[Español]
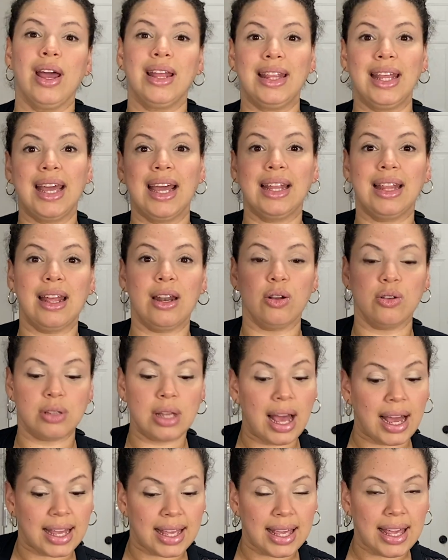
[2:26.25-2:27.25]

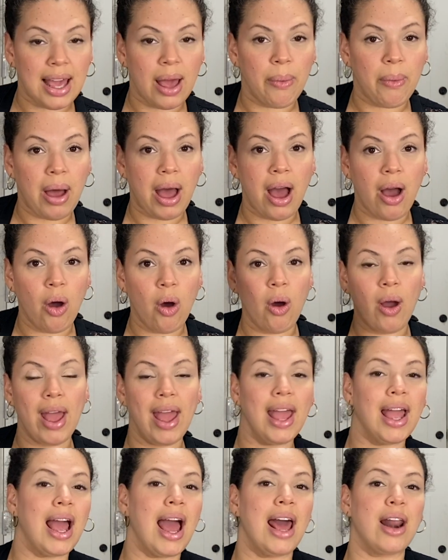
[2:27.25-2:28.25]
etiquétanos aquí abajo
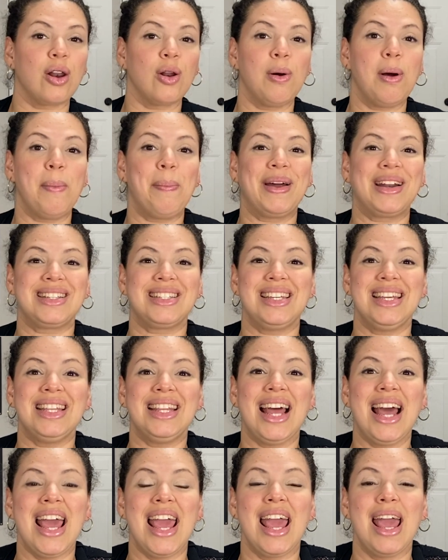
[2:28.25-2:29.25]
en arroba
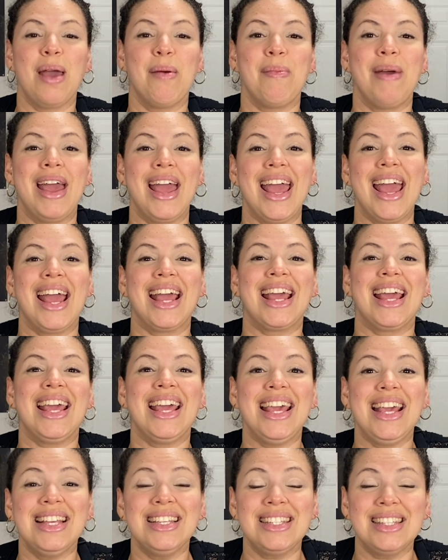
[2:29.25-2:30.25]
parchitasgm en
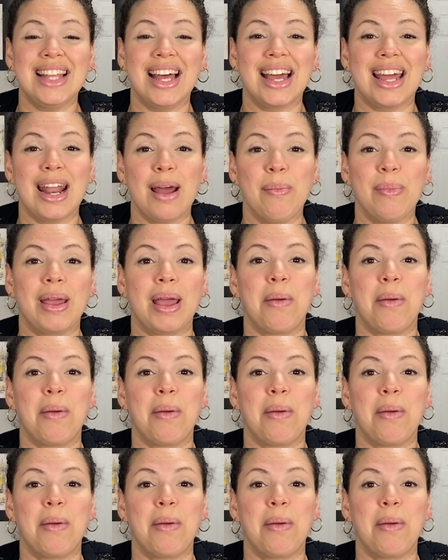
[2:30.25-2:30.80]
Instagram,